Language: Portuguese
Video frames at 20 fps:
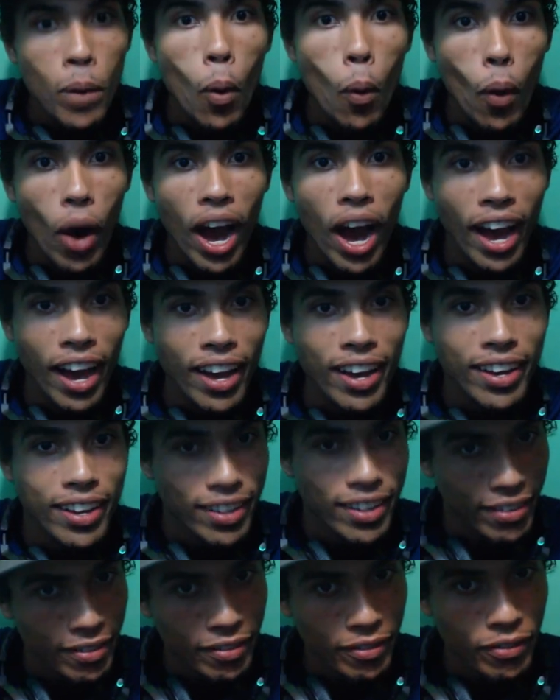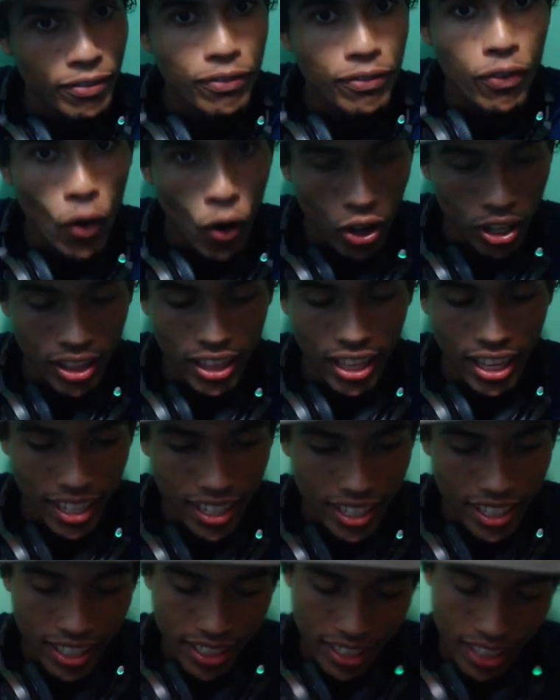porra,
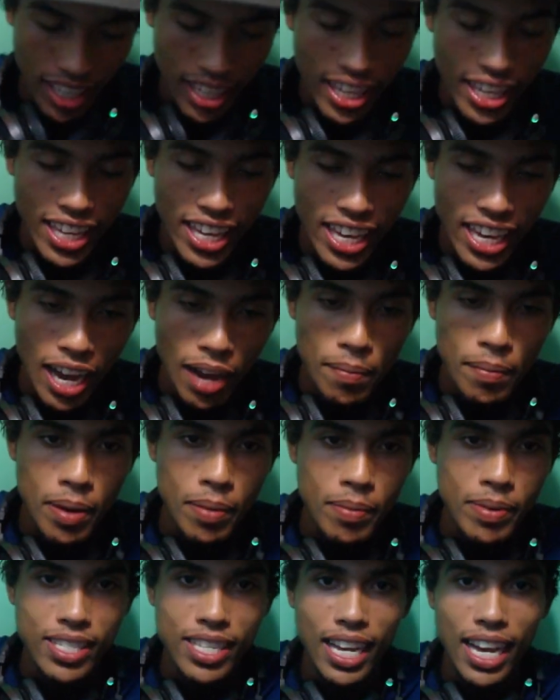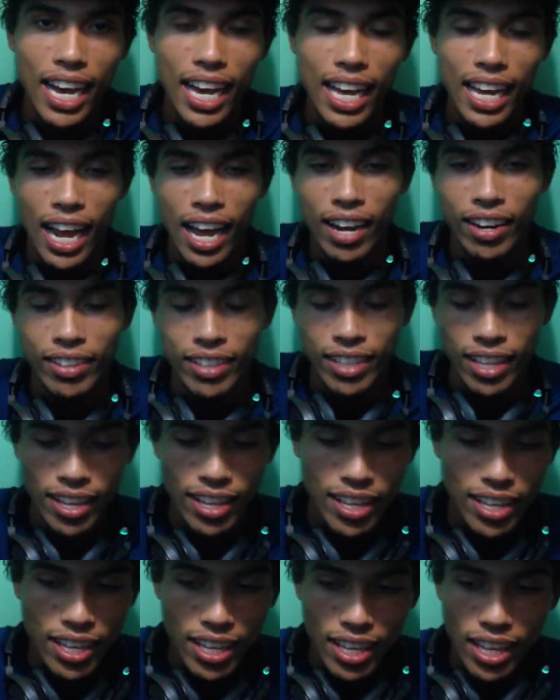foda. Tem que quicar mesmo esse caralho,
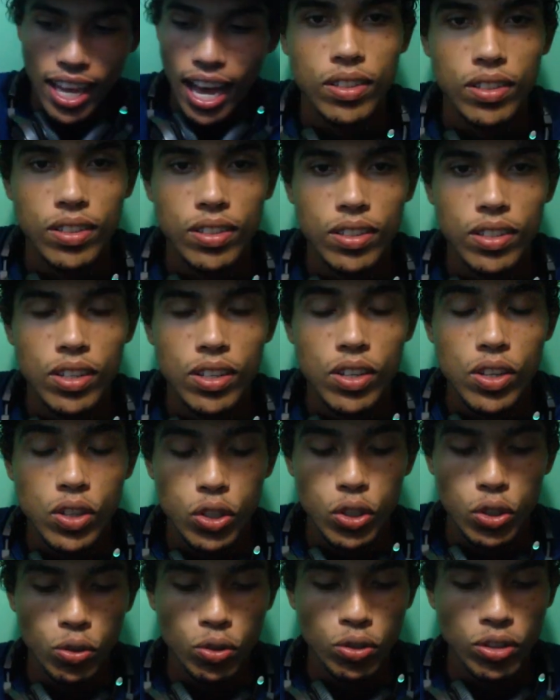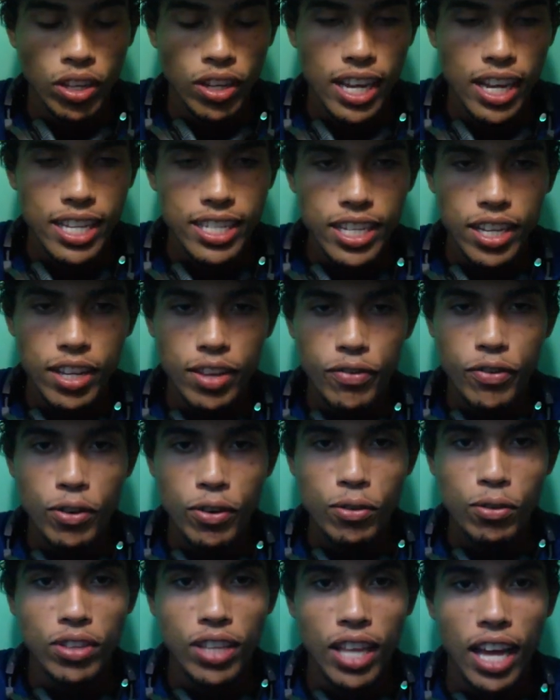né? Juntando essa
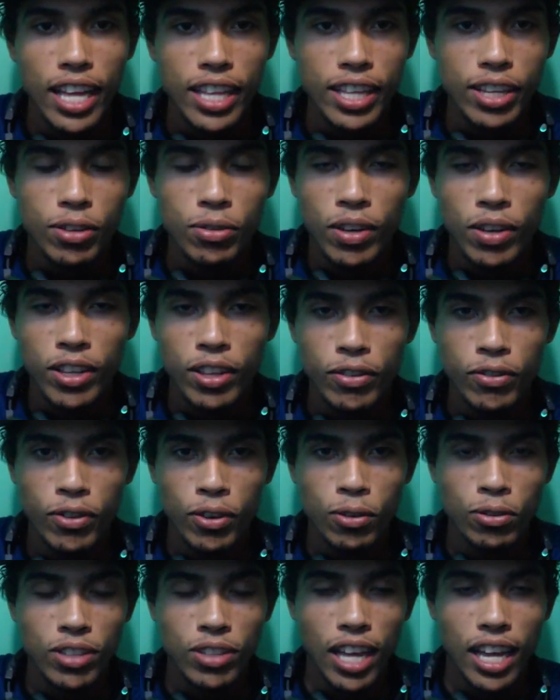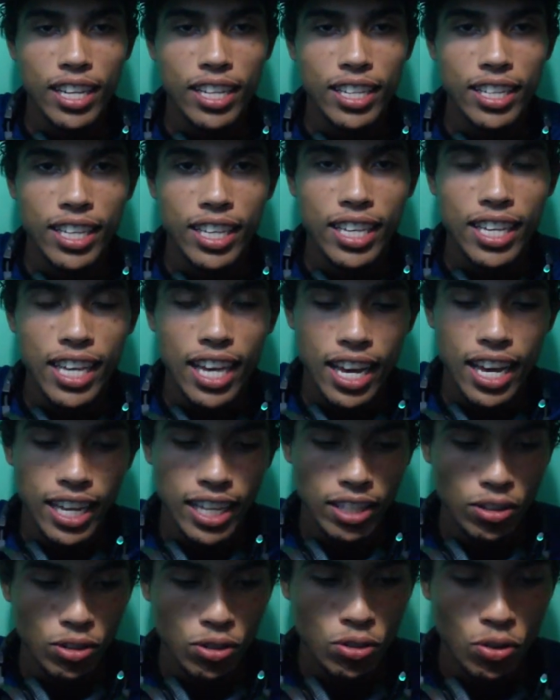dificuldade com a dificuldade de que
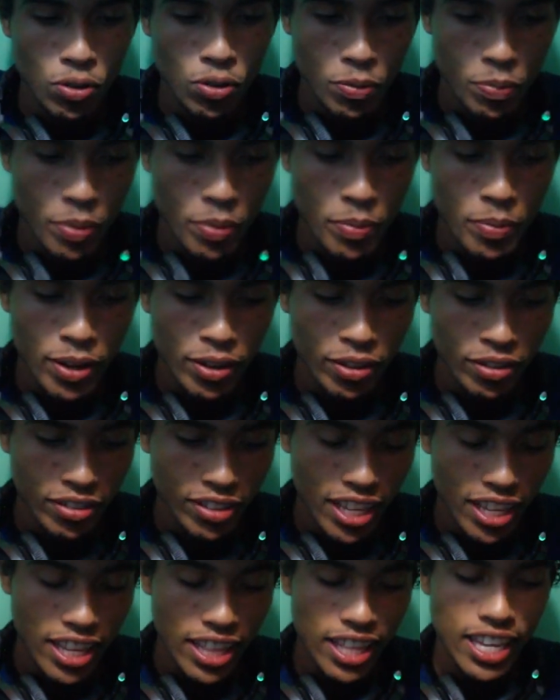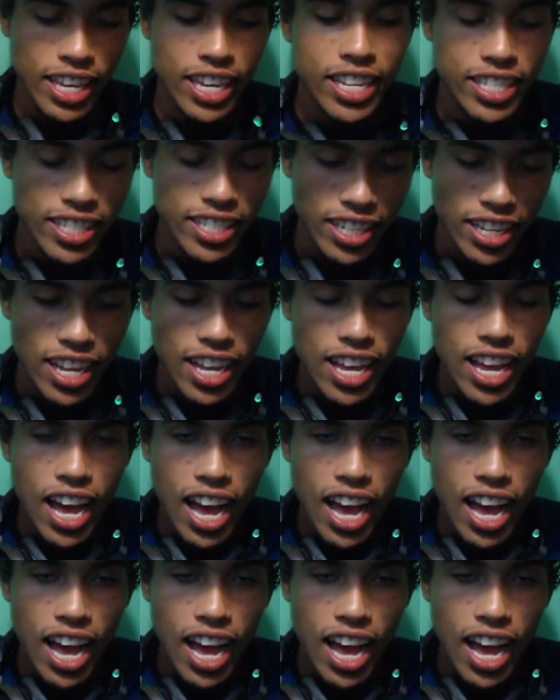ainda eu sou o primeiro tenente,